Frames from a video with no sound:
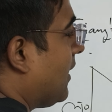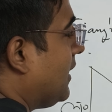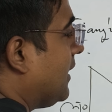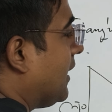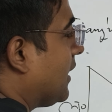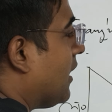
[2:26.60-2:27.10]

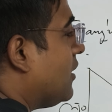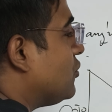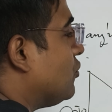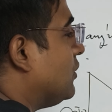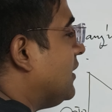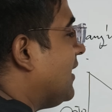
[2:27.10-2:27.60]
वाली रेखा
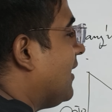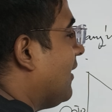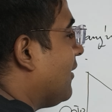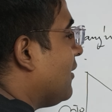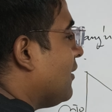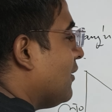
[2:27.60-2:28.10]
जो होती
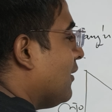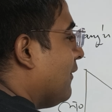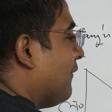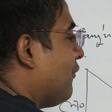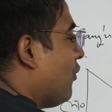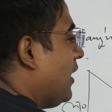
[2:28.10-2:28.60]
है
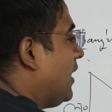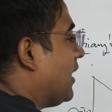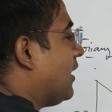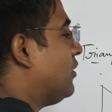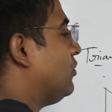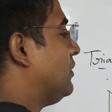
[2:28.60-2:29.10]
वो ही
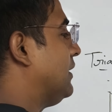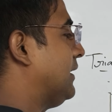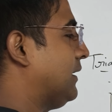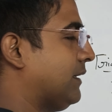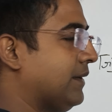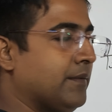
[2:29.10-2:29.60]
करण
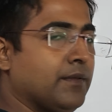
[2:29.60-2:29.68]
होती है